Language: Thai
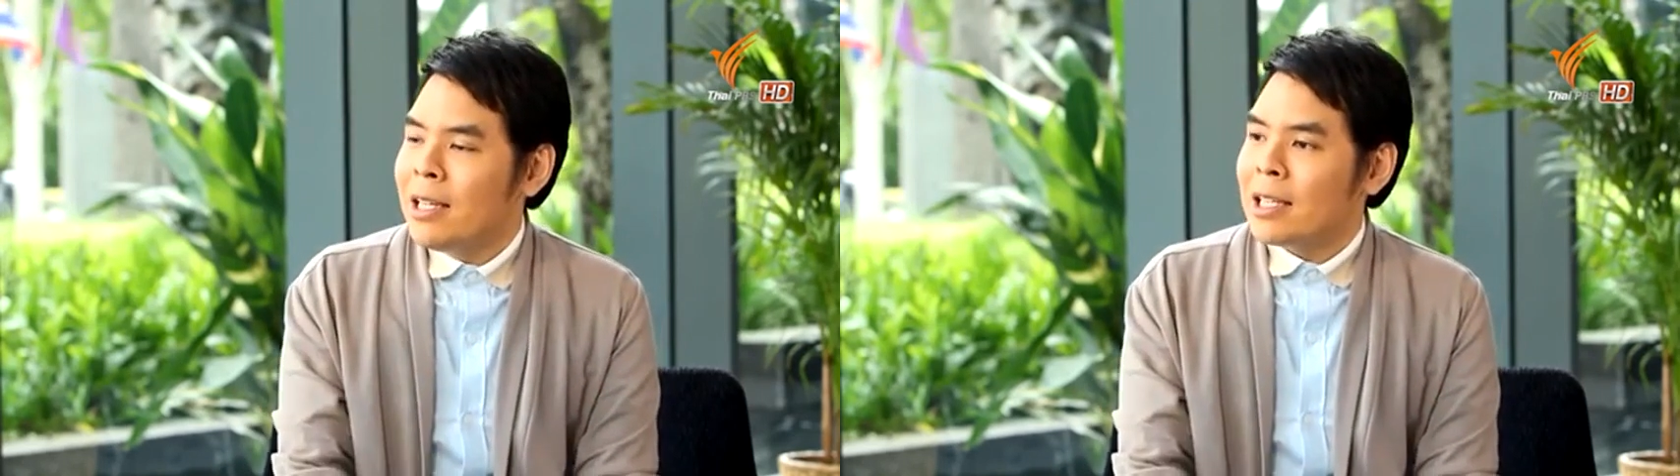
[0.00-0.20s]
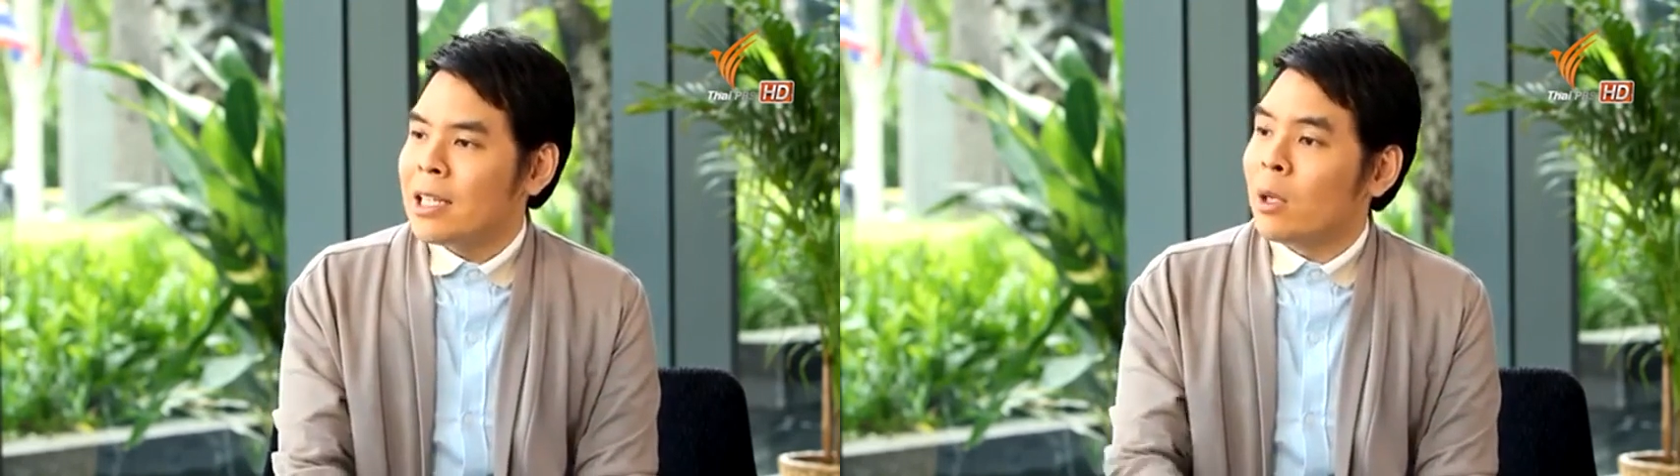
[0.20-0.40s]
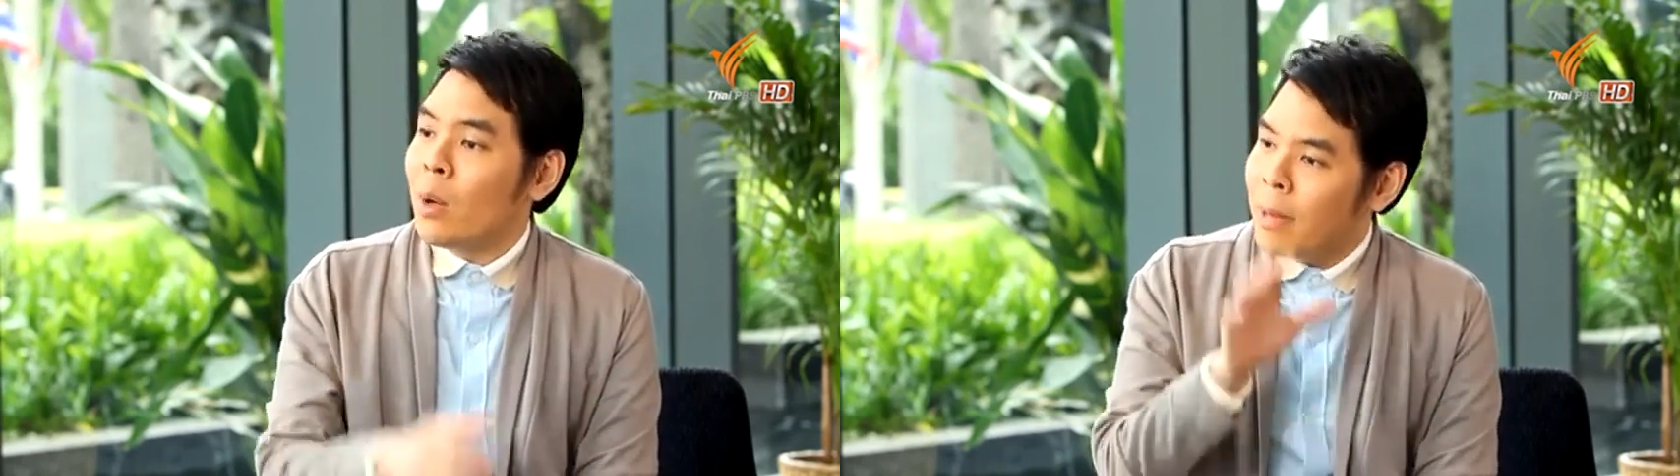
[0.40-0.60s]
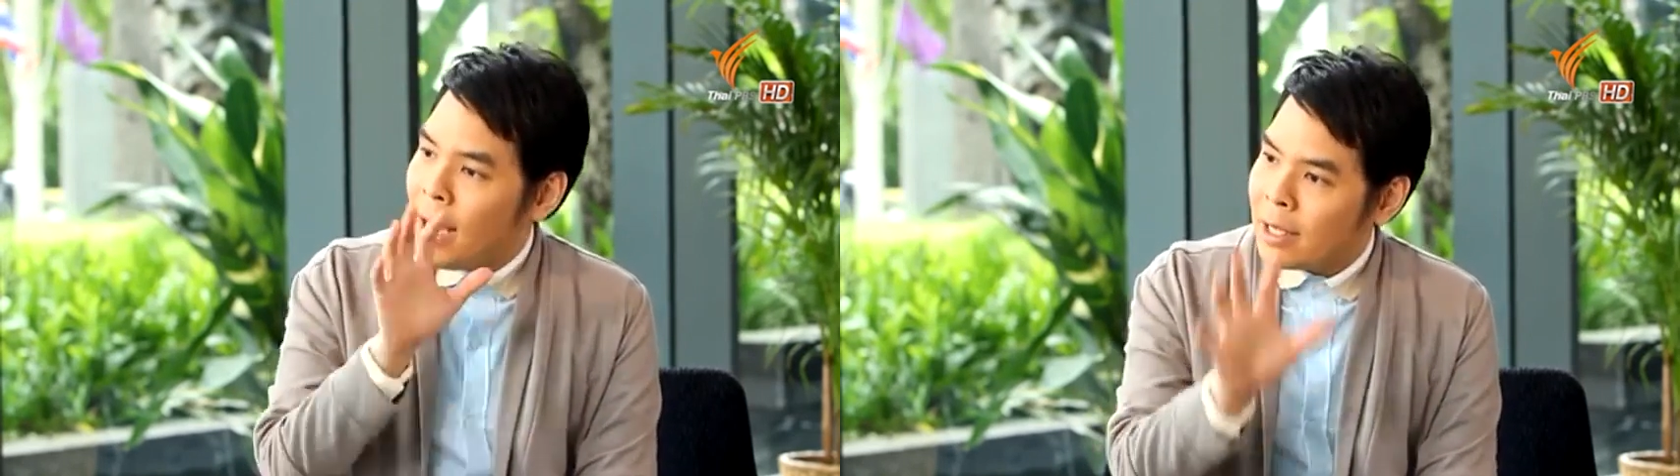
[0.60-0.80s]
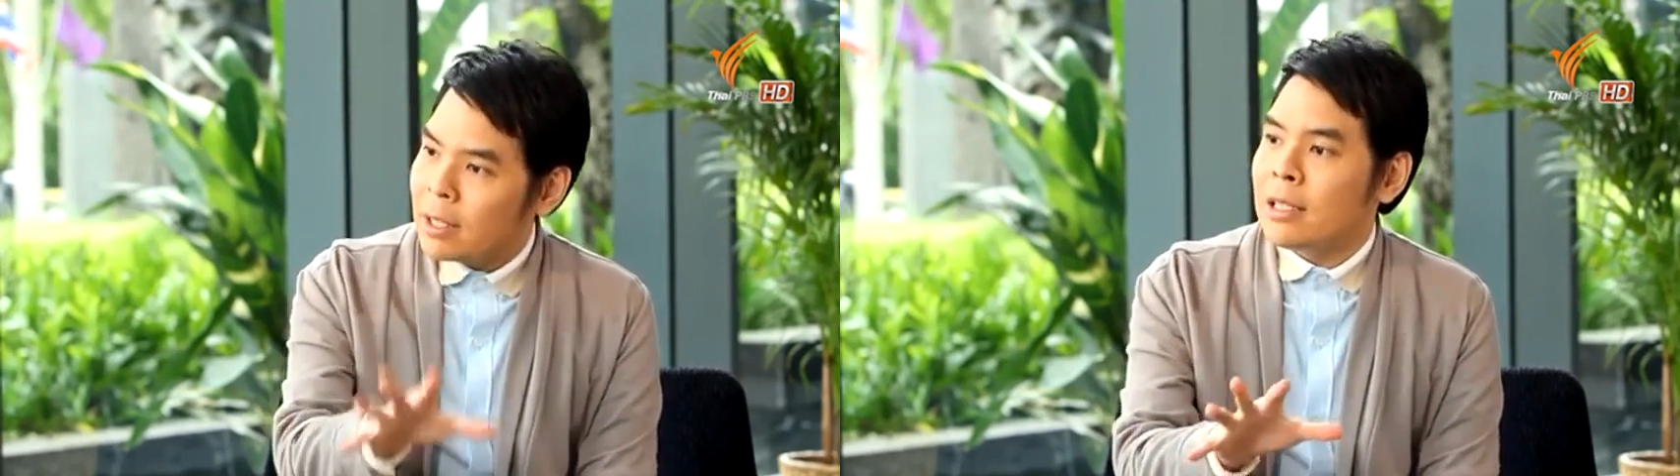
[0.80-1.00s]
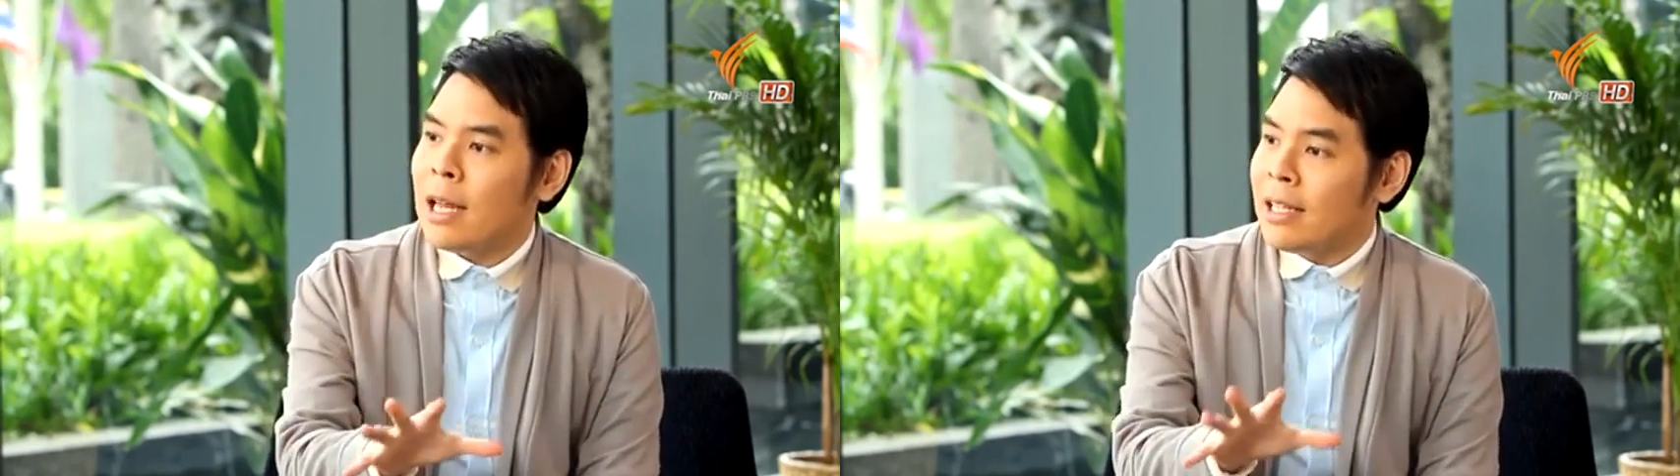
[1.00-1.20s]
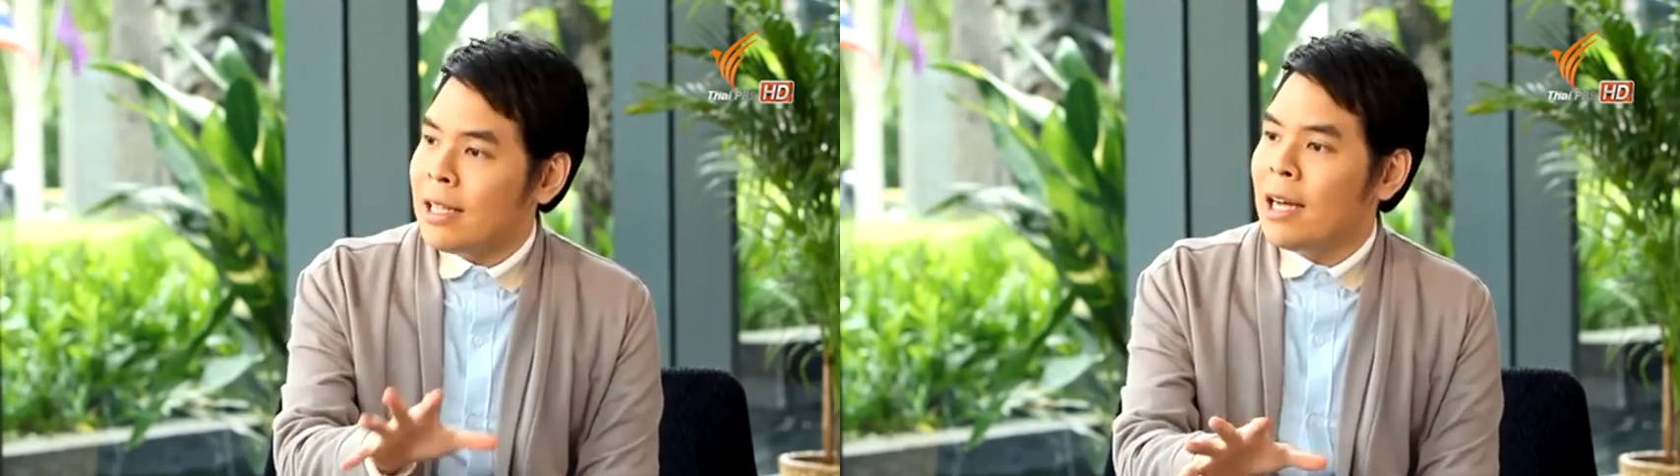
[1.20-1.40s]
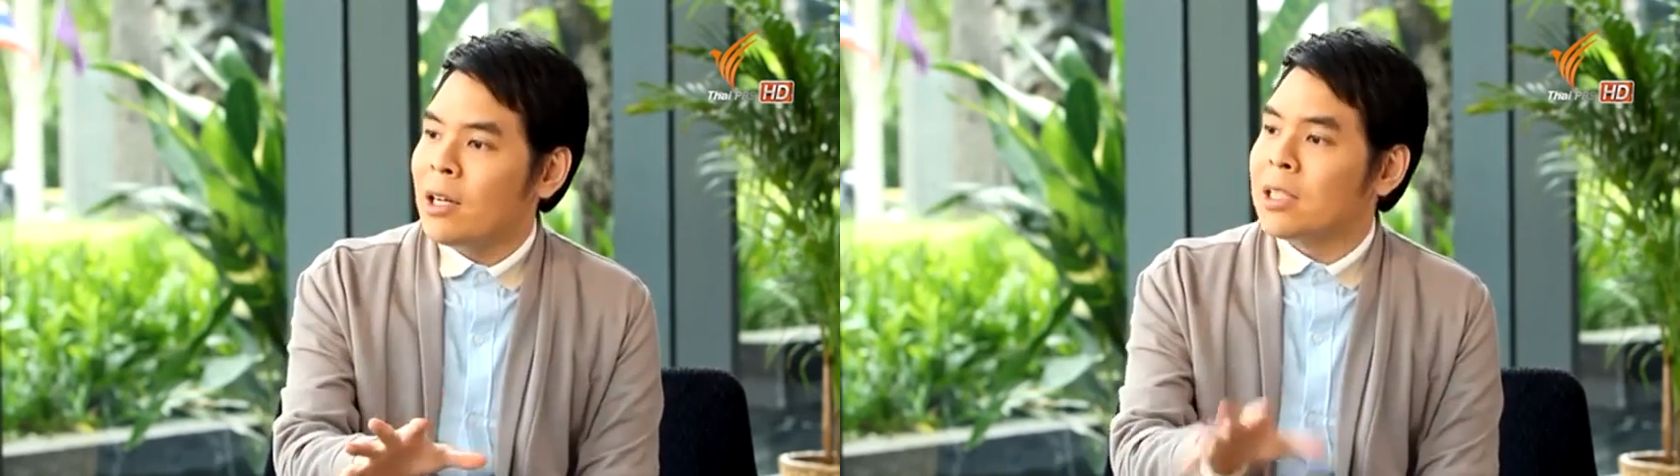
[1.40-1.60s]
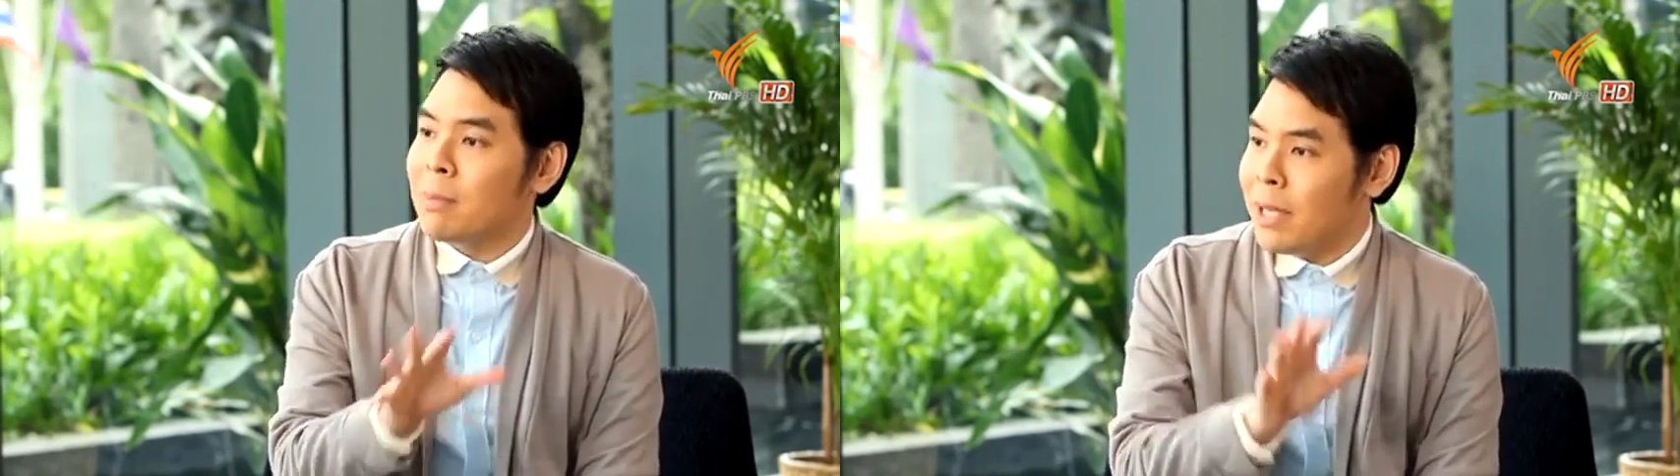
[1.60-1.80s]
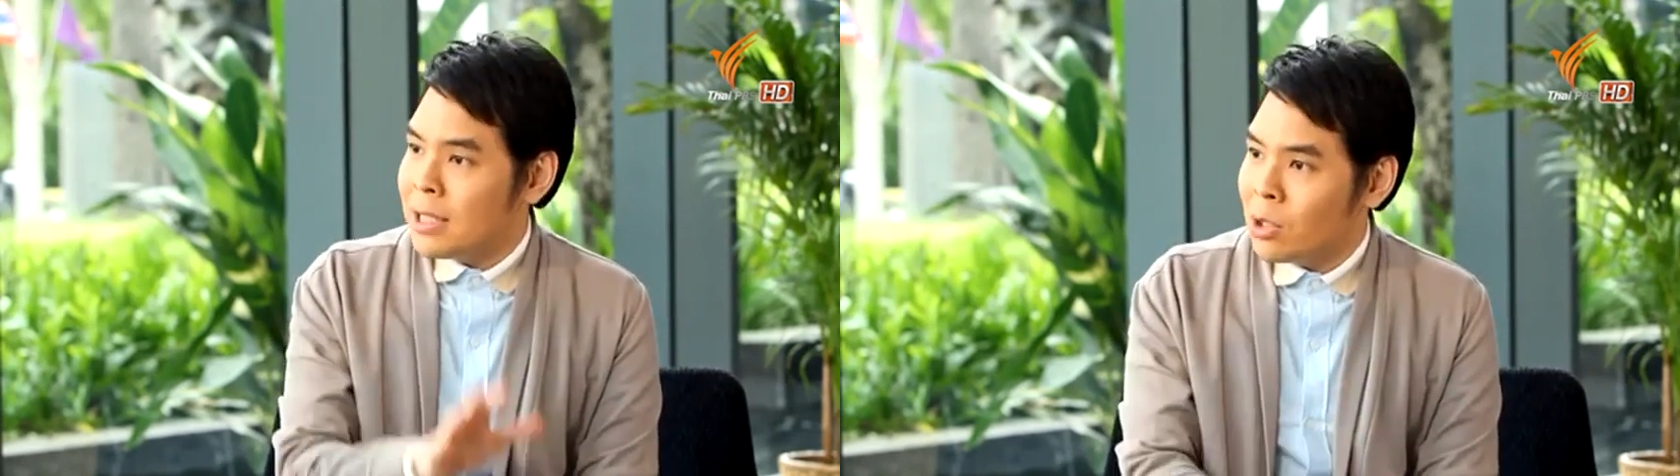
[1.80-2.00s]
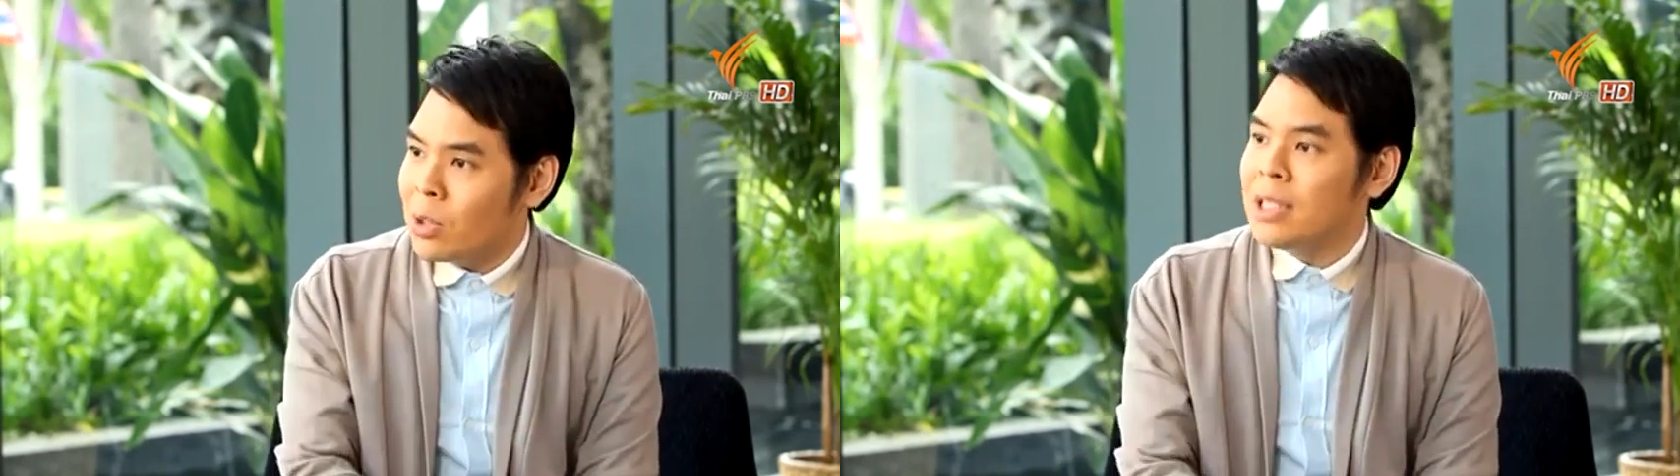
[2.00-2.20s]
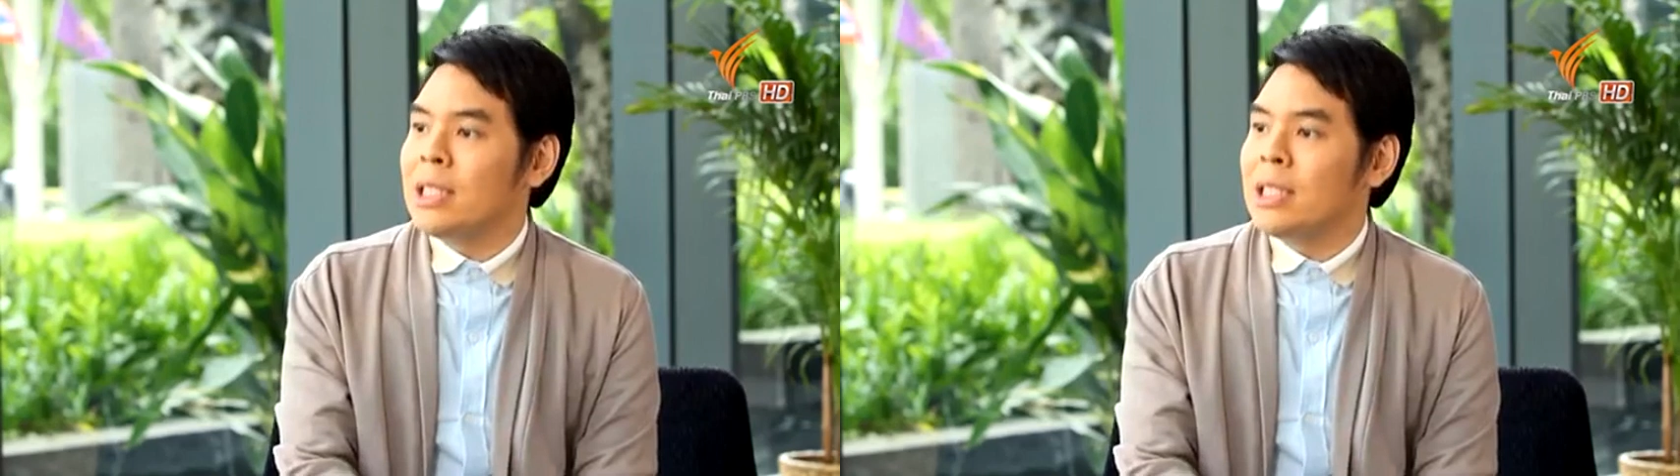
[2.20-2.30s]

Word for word: อย่างสัตวแพทย์หลายท่านก็จำเป็นจะต้อง